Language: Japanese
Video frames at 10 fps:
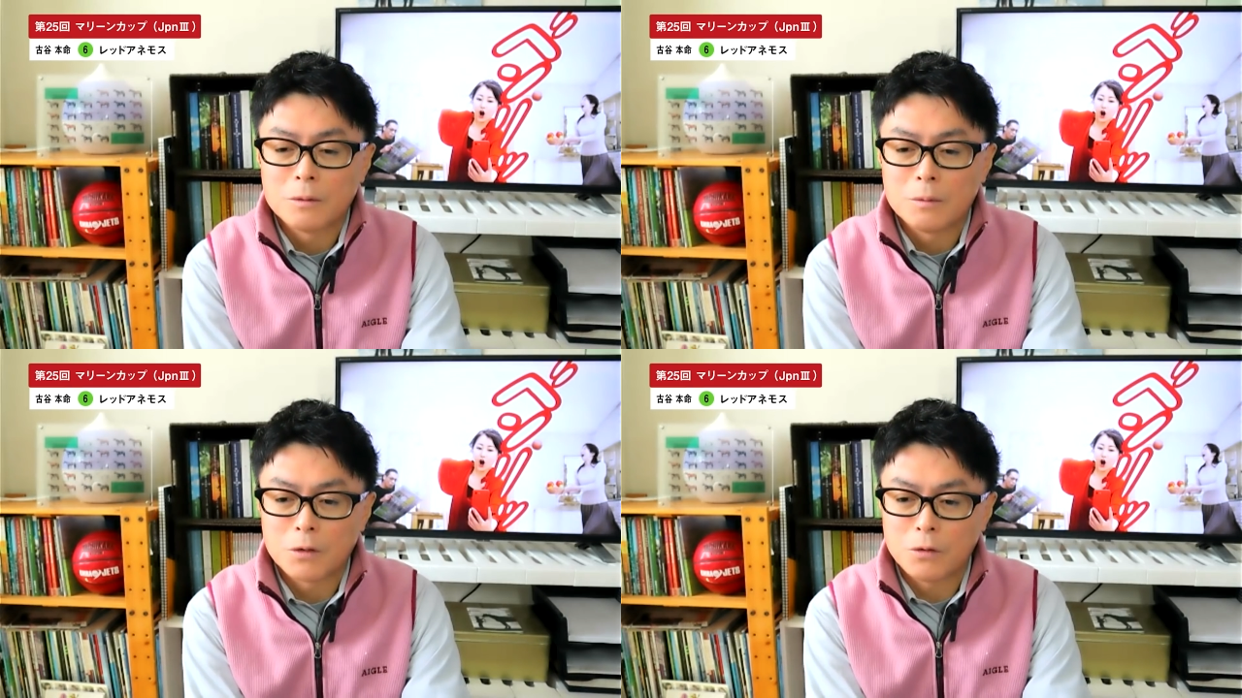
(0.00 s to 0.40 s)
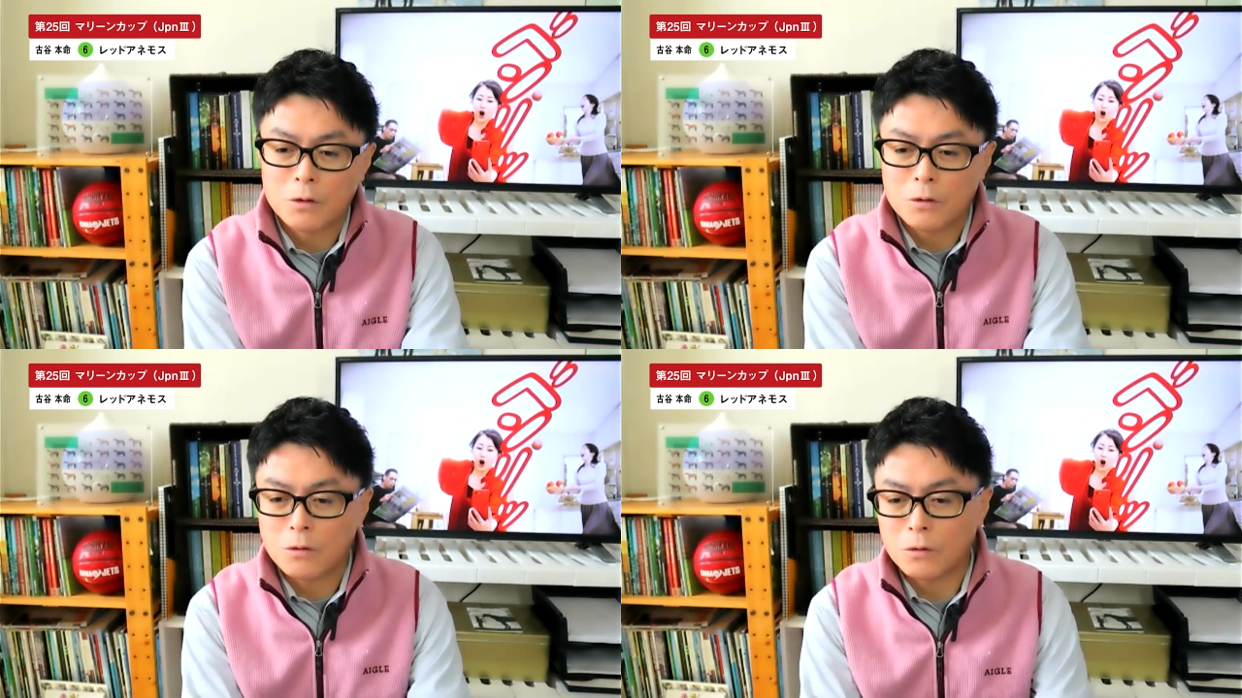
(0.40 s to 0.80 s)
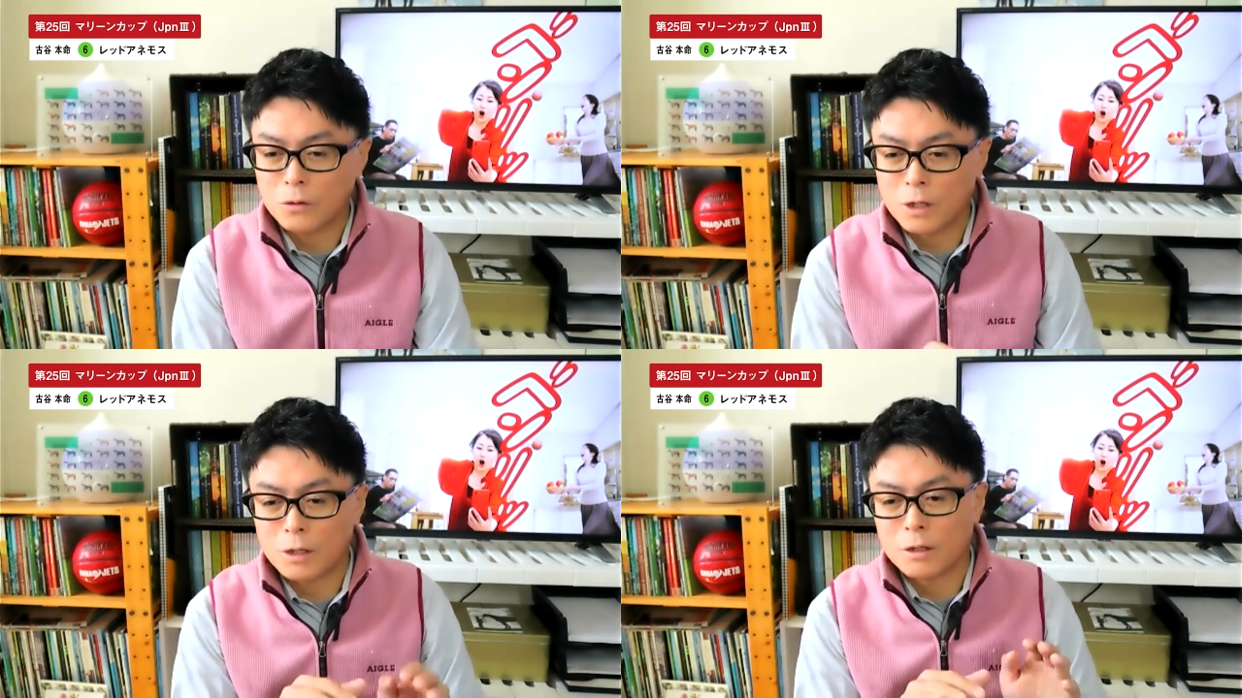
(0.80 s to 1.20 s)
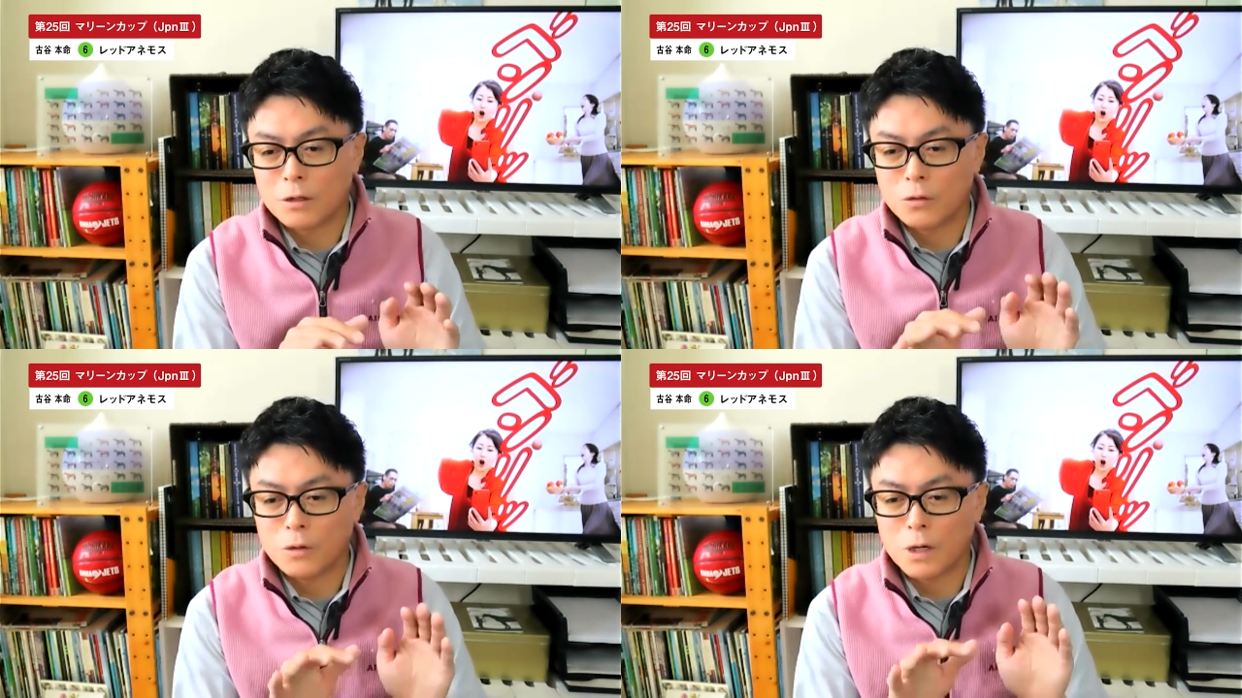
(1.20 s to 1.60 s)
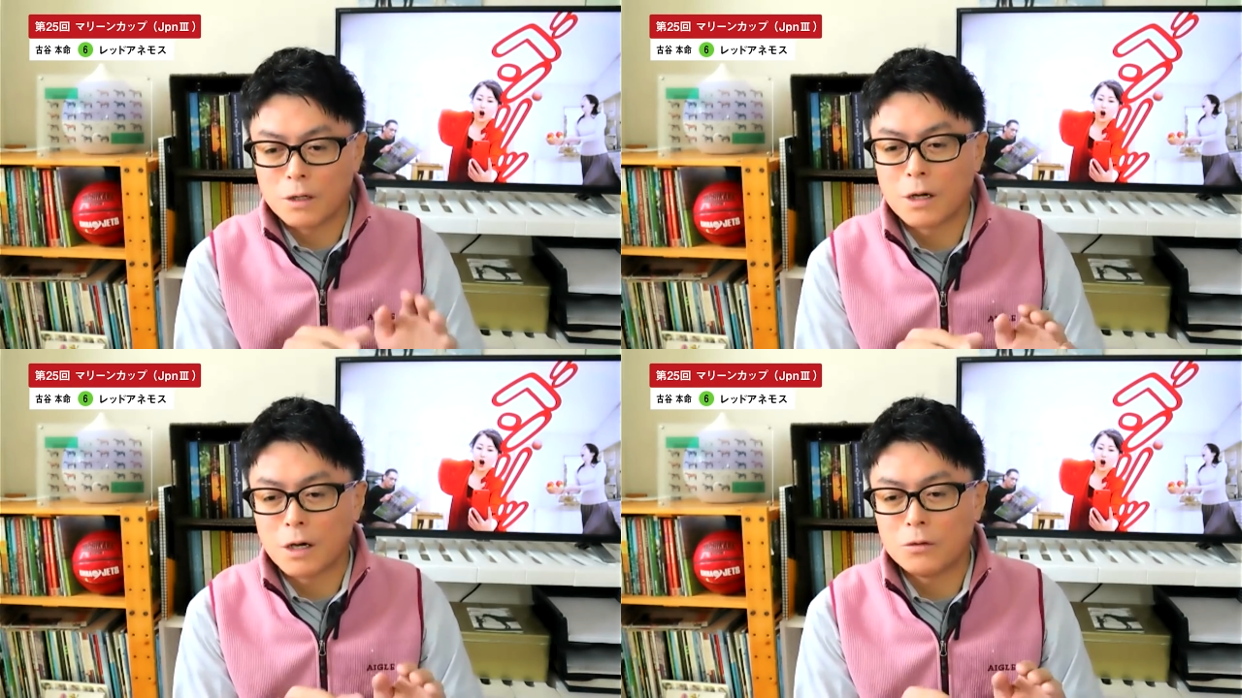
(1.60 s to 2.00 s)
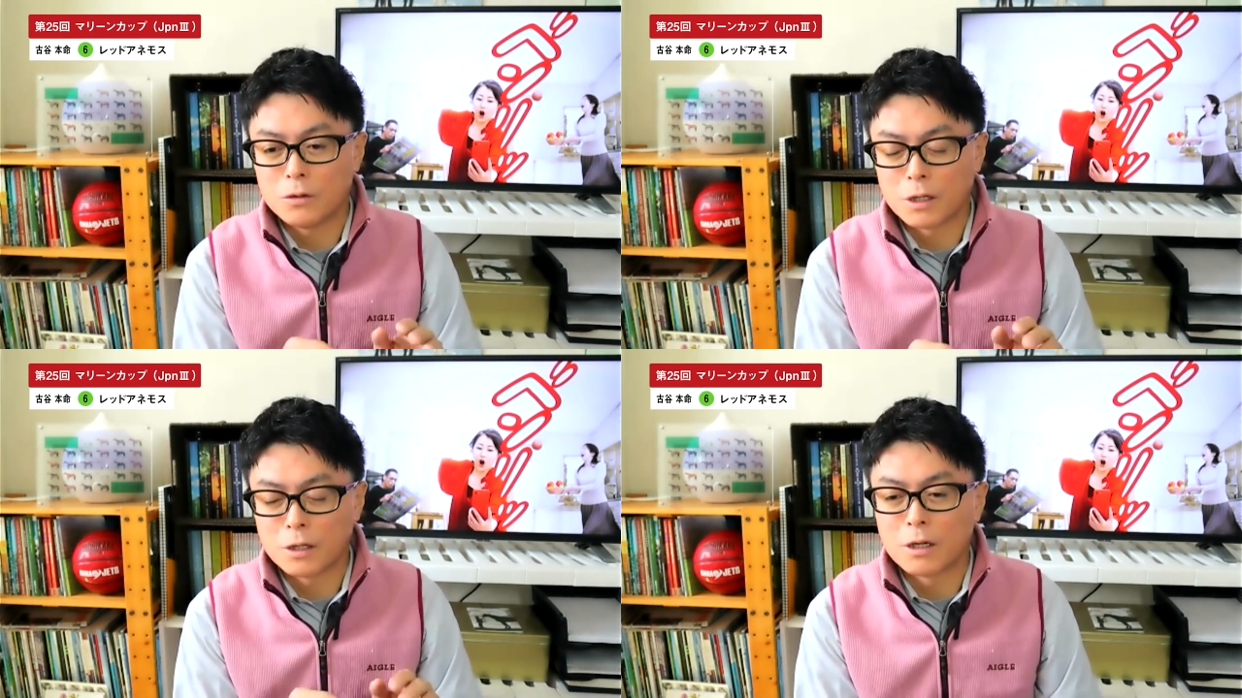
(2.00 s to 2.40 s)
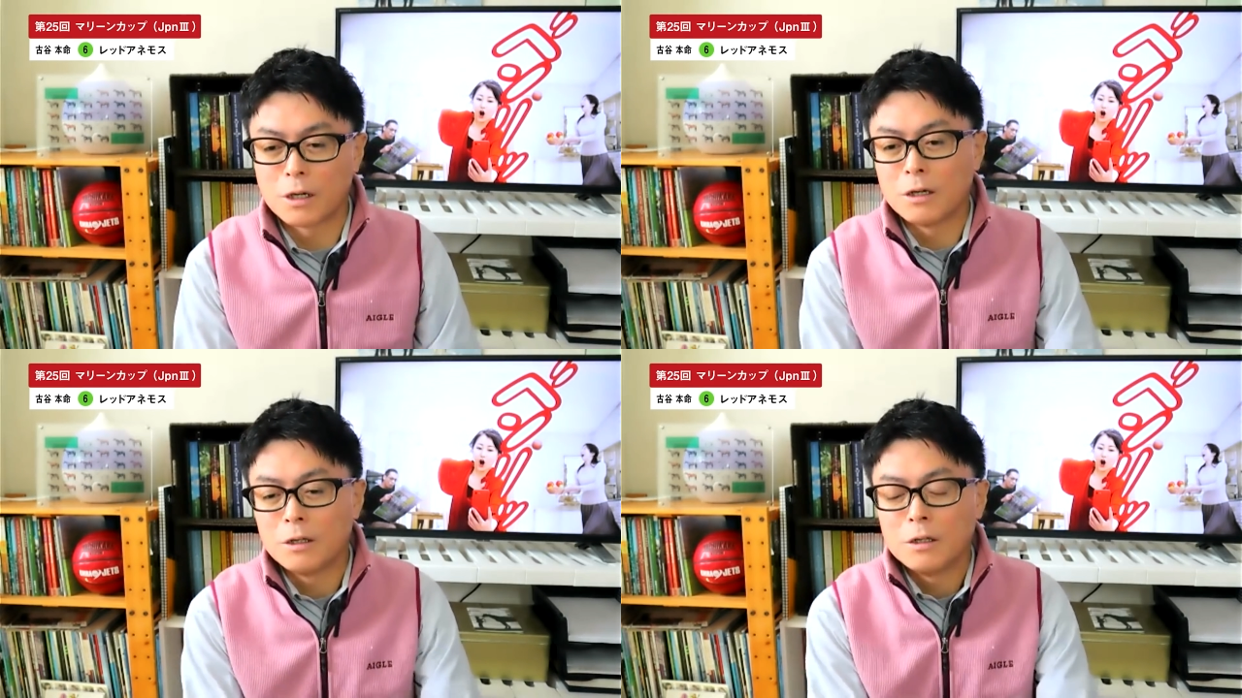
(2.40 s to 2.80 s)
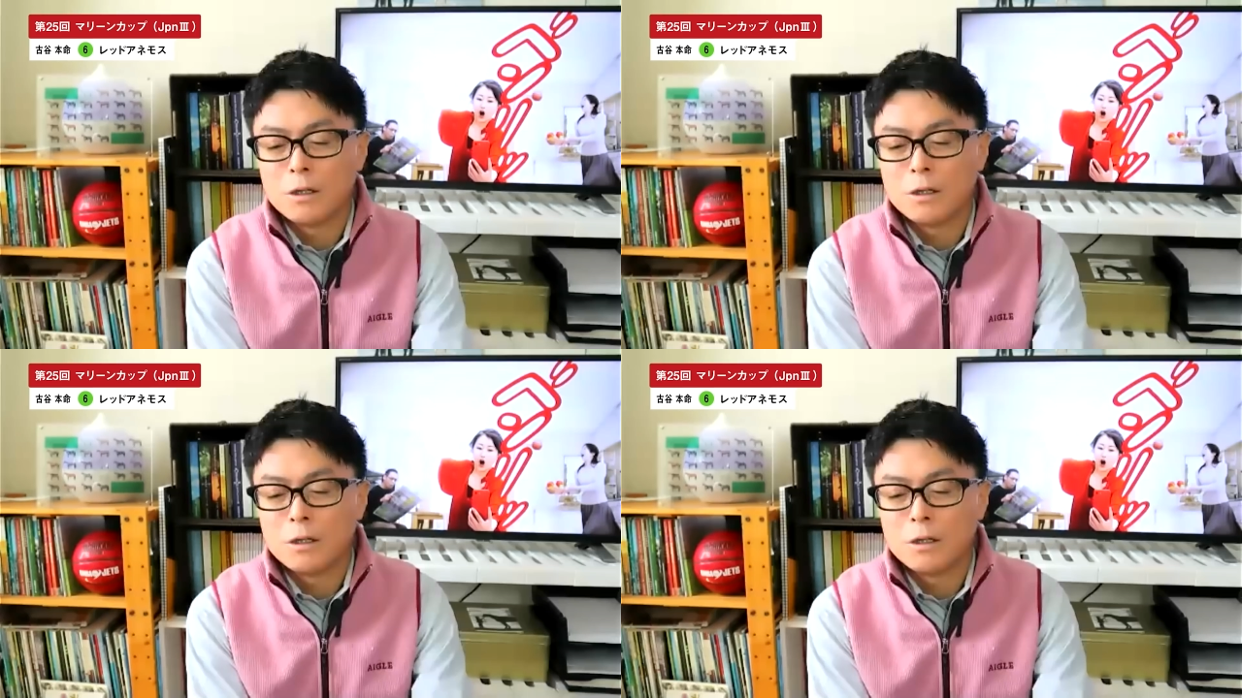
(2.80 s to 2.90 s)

まあ、そういうことで評価が下がるんだったら